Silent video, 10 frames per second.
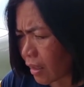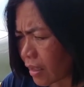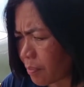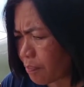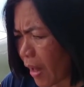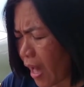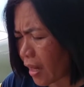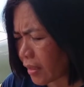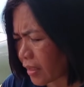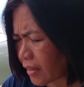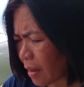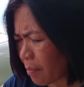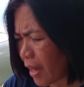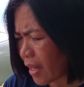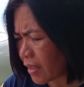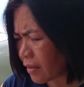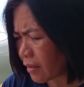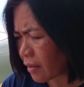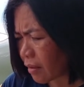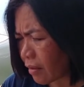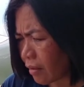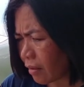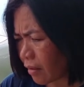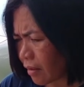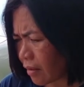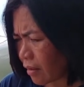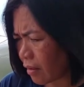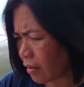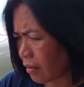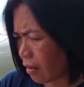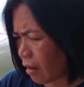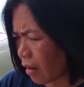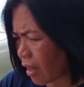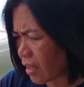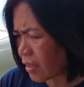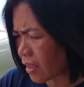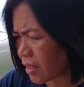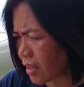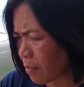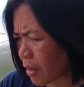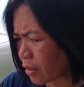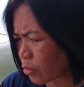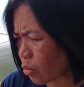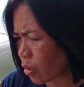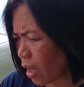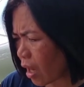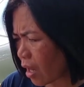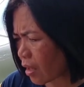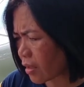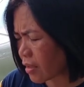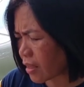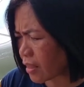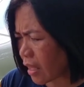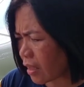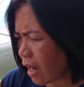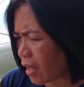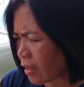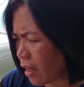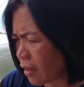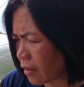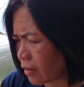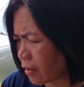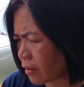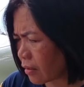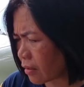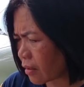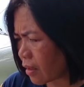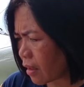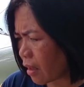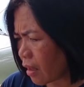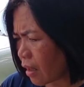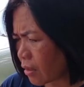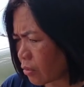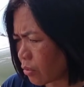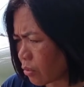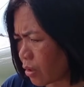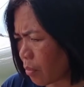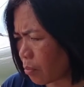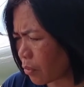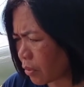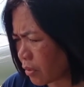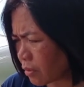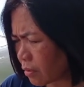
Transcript: Ay, pangit naman. Nakakainis naman to. Nakakasisira ng ano, ng mood.